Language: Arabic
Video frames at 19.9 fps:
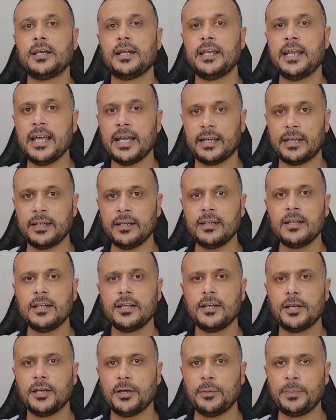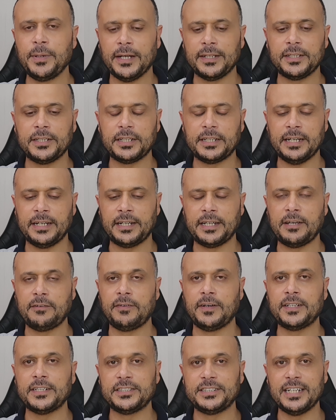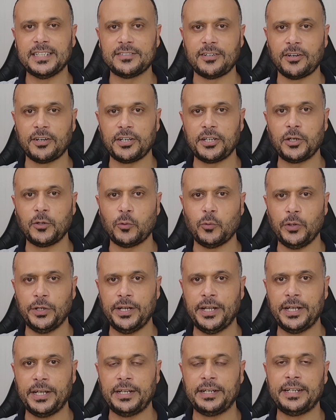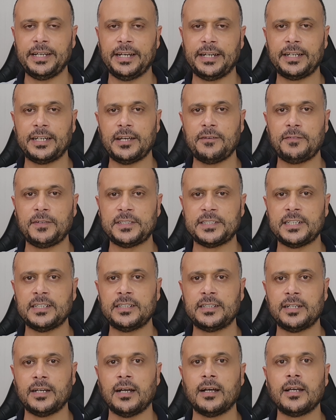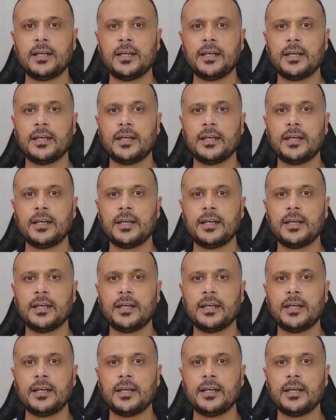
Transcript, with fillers: لكن بيعطيك يعني كيف هذا جهاز رقيق وحنين يعني كيف اذا انت